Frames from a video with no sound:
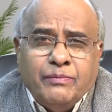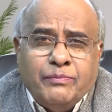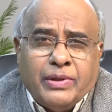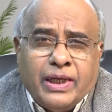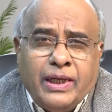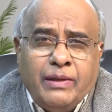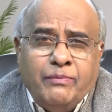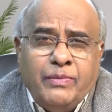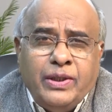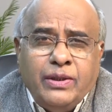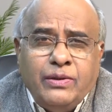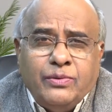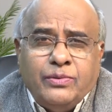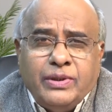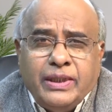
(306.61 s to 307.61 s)

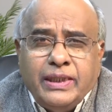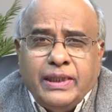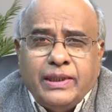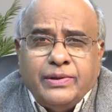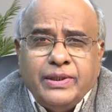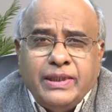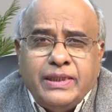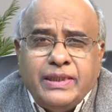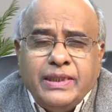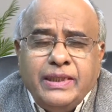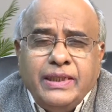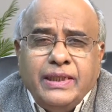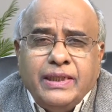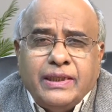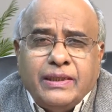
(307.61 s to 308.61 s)
బ్రాహ్మణులు గురయ్యారు ఈస్ట్
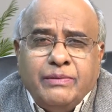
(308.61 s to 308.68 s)
ఇండియా